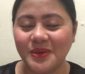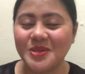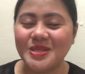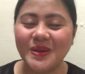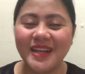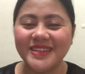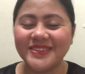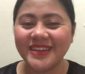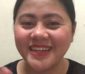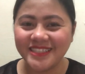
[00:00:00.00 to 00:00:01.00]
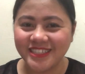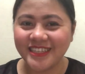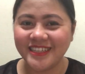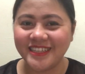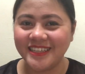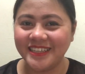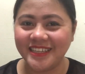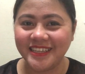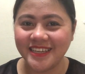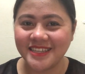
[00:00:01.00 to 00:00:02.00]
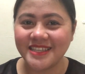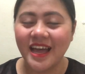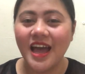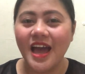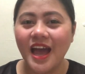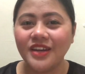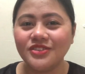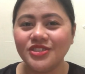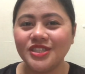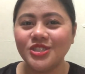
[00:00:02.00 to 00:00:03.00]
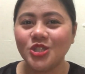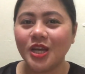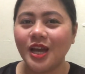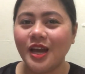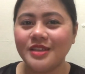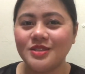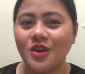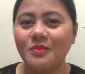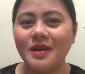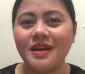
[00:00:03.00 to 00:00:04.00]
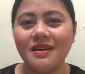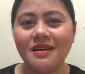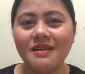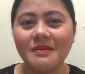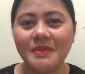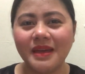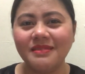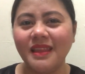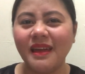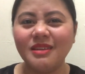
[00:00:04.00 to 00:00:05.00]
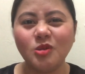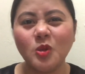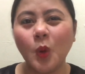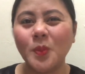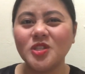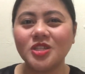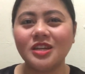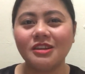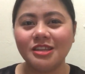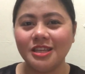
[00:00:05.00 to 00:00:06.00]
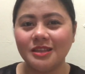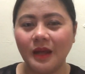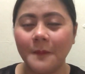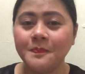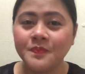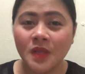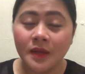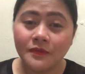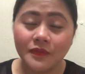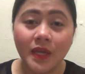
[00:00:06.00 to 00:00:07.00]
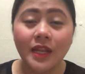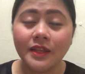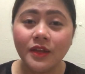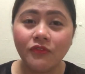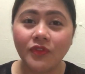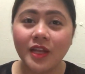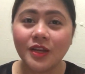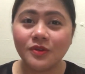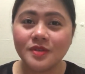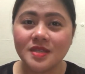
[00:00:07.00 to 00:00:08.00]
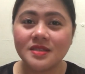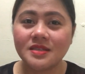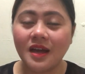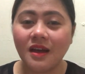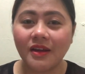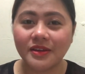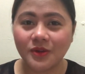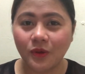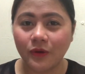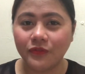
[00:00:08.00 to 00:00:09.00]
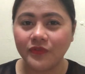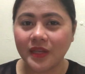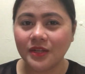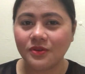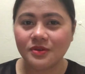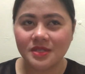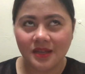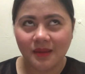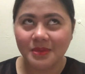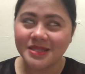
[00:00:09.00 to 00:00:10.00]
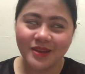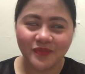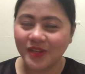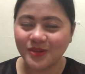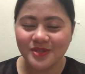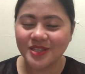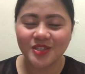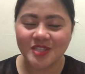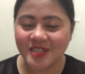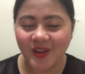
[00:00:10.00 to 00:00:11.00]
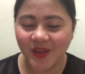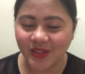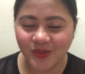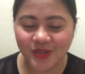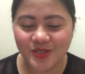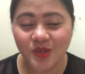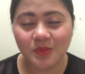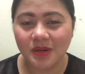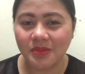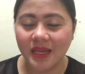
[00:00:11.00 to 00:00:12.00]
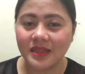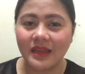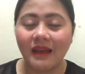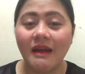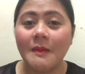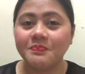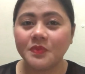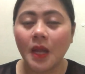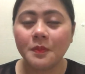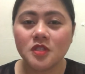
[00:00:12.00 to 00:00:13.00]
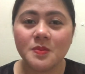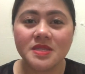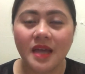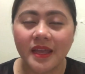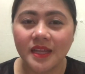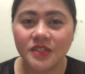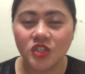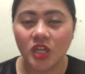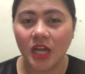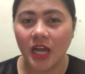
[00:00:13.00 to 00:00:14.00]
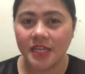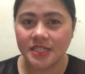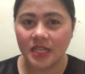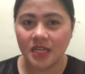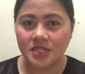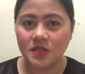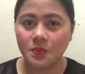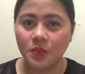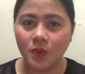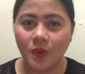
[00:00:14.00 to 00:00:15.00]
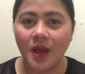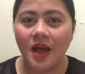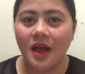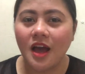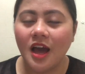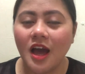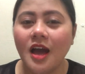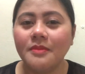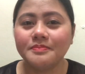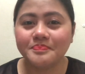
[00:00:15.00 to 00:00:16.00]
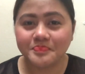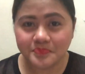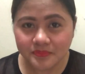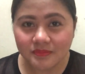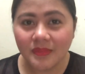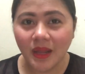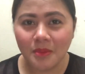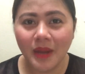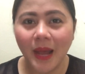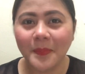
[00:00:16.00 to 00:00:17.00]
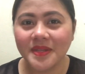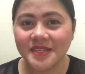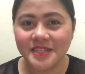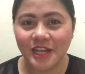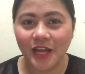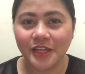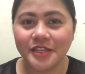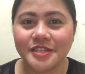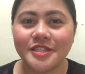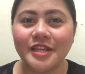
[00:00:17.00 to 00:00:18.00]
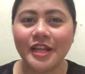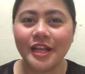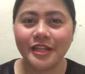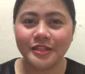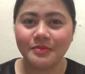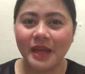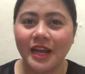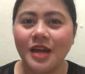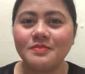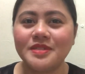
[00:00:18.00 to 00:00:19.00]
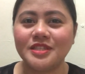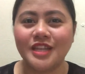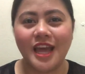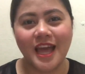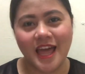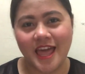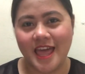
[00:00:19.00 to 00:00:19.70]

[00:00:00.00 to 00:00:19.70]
Nagustuhan ko kay Chinky is... Ano din siya, guys? Sobrang bait niya. Kahit hindi ko pa siya nakikita feel feel ko sa sa heart ko, feel ko sa basta feel ko sa, sa heart ko na sobrang bait niya. Tapos Bisaya din siya guys, taga Cebu. Um, malapit na silang ikasal ni my loves niya.